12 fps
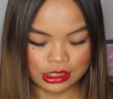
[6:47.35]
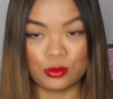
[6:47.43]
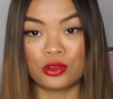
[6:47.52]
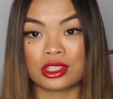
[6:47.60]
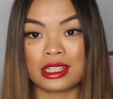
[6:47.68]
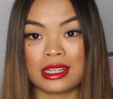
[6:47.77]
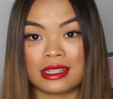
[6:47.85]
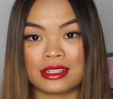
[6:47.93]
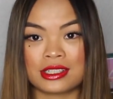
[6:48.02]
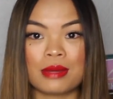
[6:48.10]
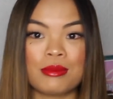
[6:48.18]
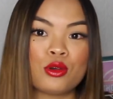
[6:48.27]
J'ai montré
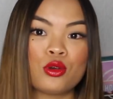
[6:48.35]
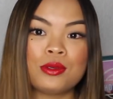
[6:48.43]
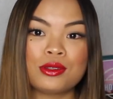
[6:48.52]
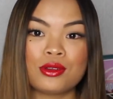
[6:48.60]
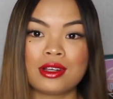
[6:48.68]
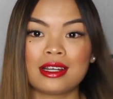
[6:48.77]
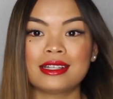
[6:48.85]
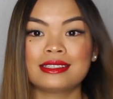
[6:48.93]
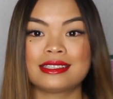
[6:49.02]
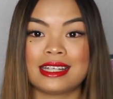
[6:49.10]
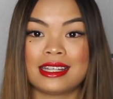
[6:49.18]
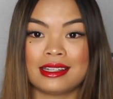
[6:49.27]
déjà à mes copines de
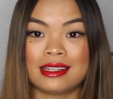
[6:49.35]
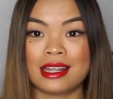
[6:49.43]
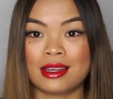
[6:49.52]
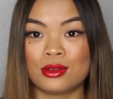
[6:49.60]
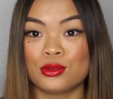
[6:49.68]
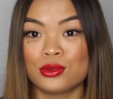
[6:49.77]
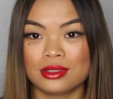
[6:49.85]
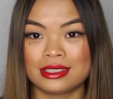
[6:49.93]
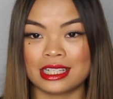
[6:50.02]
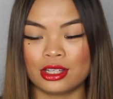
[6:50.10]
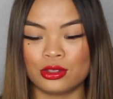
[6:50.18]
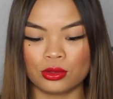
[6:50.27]
classe, il y en a
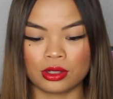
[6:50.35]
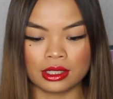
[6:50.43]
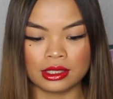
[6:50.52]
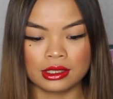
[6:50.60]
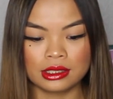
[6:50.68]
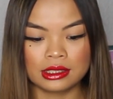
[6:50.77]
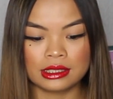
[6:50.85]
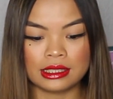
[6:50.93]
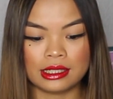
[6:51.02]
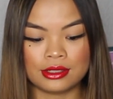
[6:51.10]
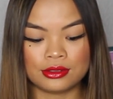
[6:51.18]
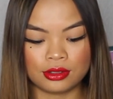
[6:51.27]
une qui a adoré
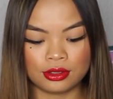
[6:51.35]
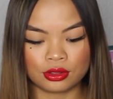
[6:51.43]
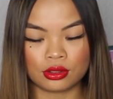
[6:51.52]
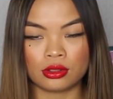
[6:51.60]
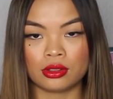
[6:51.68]
et les autres...